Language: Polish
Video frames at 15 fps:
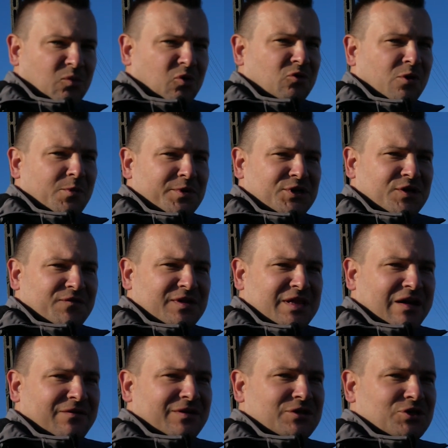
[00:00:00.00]
Mogłoby się
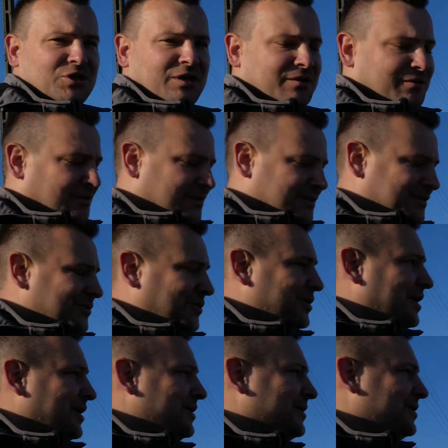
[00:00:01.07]
wydawać, że
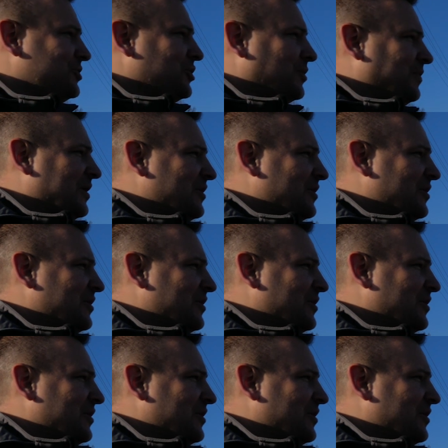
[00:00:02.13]
stoję i liczę